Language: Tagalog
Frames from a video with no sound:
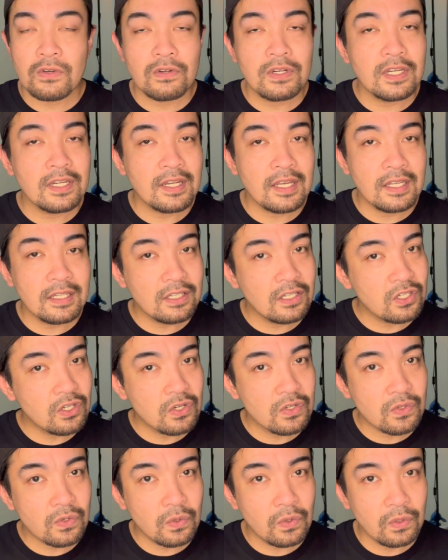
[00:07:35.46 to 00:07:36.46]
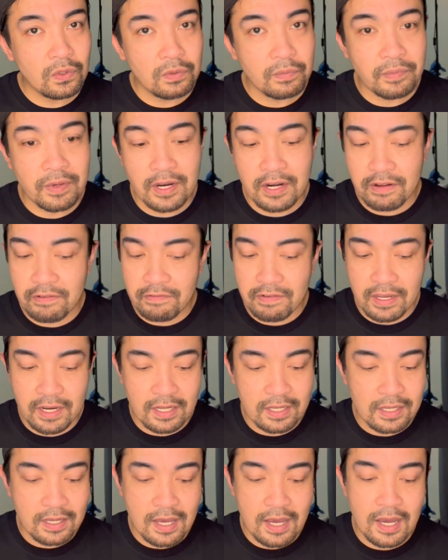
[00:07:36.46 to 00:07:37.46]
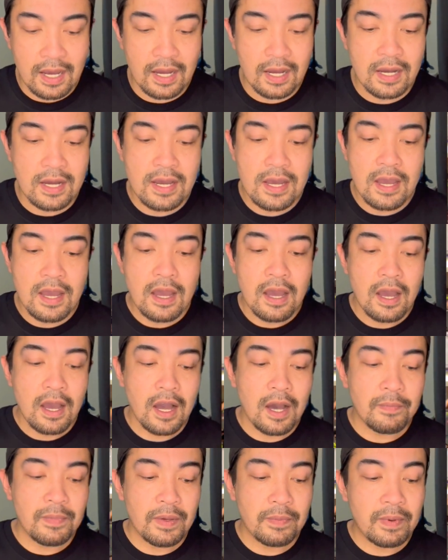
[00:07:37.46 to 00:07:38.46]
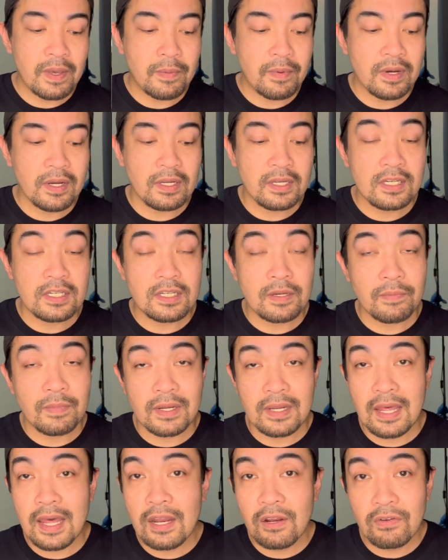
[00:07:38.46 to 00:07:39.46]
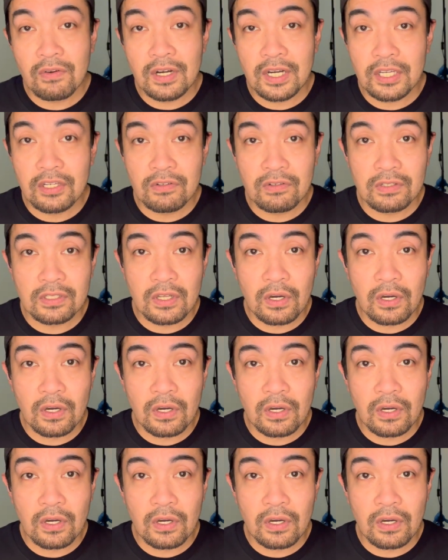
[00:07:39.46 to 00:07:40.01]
only 19 years old, very very young. Um, if ever hindi siya manalo ngayong